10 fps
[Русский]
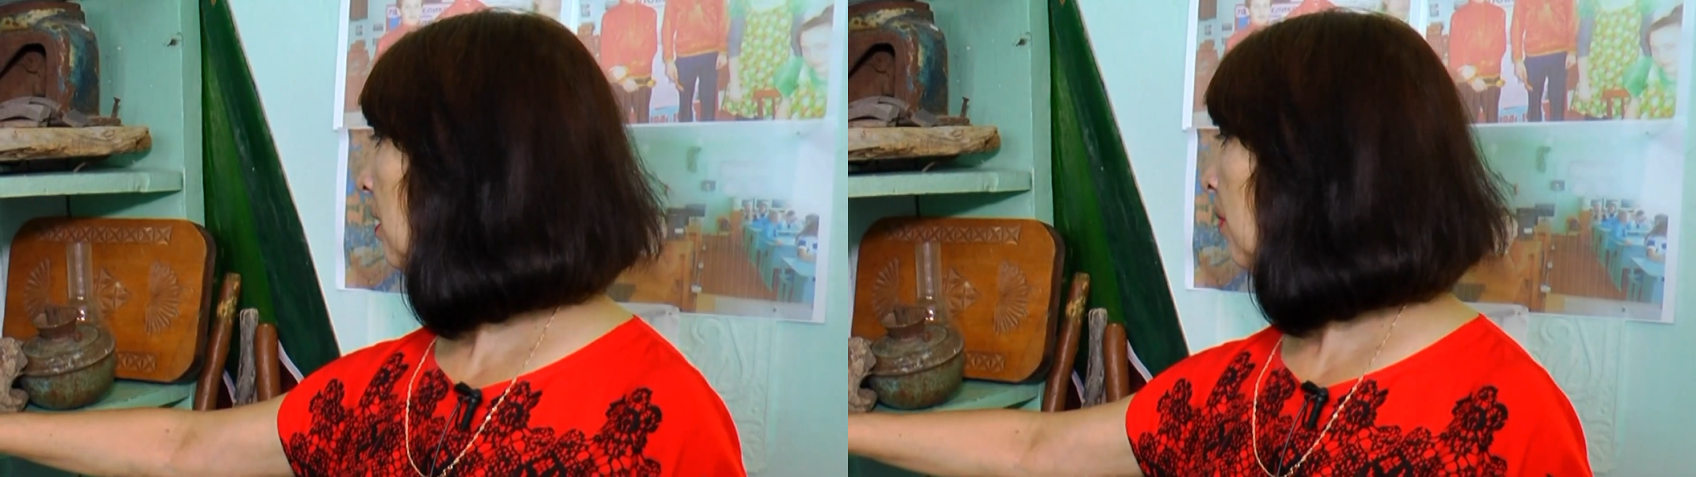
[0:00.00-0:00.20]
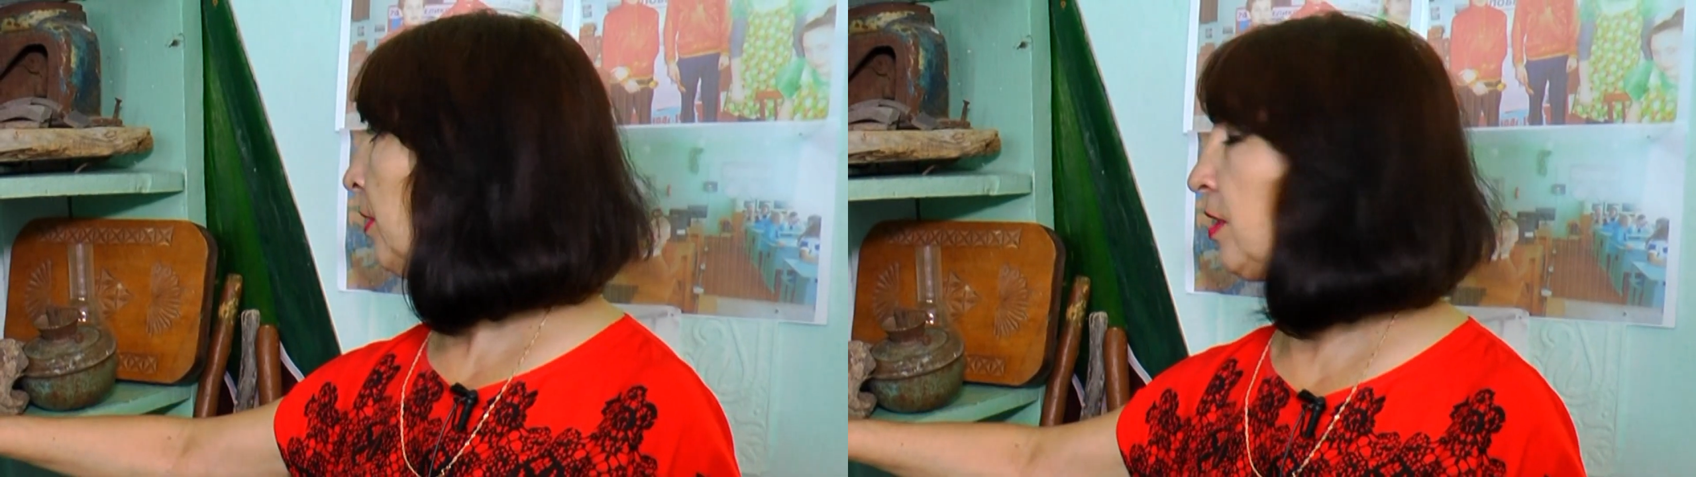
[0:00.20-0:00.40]

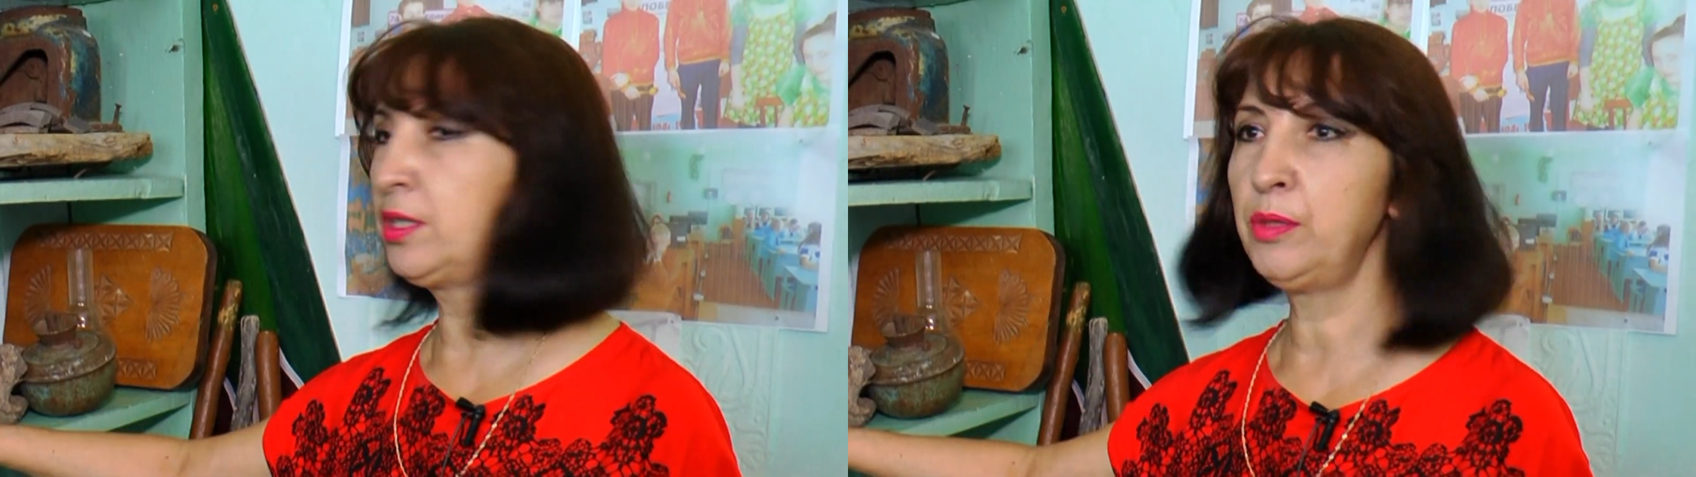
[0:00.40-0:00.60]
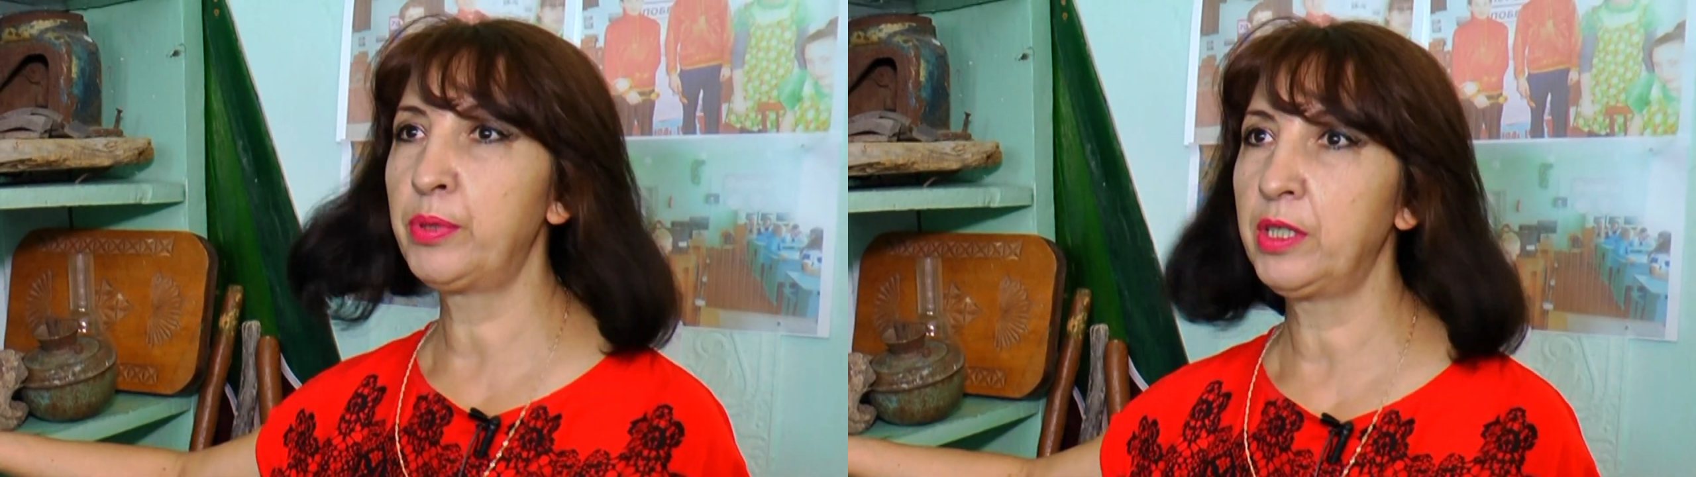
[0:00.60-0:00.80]
и просили